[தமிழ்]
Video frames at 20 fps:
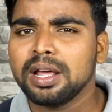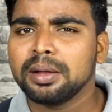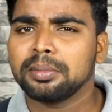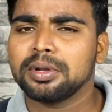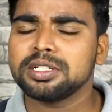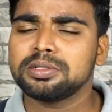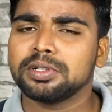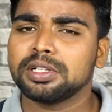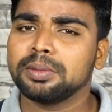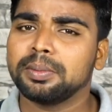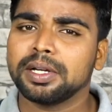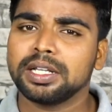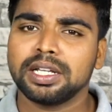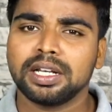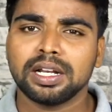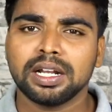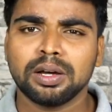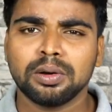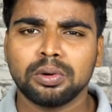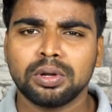ப்ளஸ் வந்து
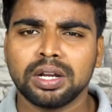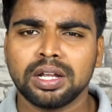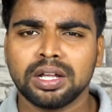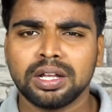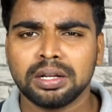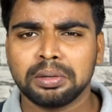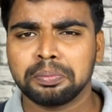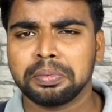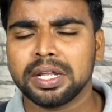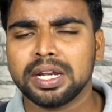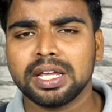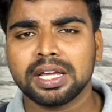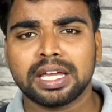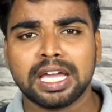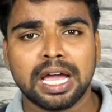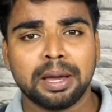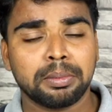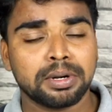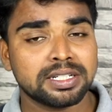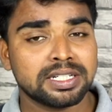பார்த்திங்கன்னா ஒரு பெரிய
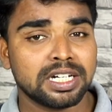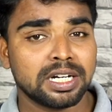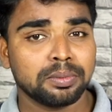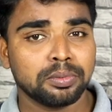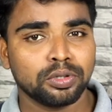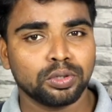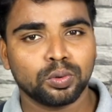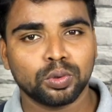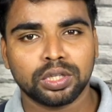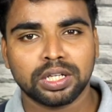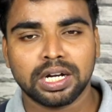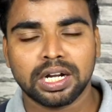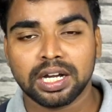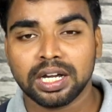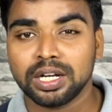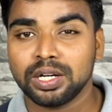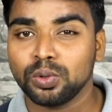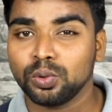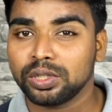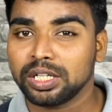கேமரா செட்டப் வந்து
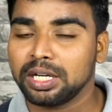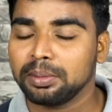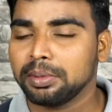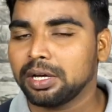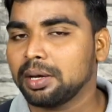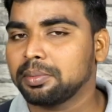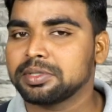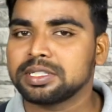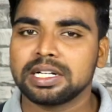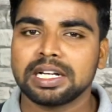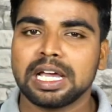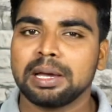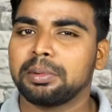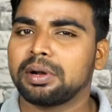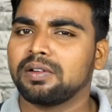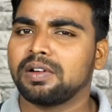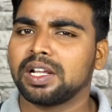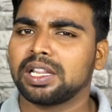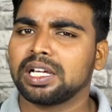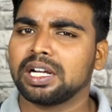கொடுத்துருக்காங்க நூற்றெட்டு மெகா பிக்சல்
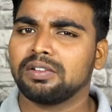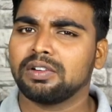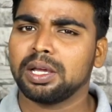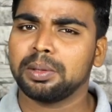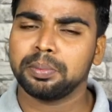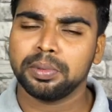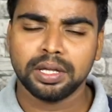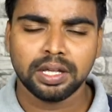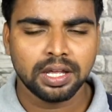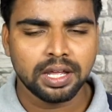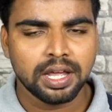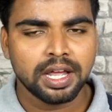கேமரா வரதுக்கான வாய்ப்பு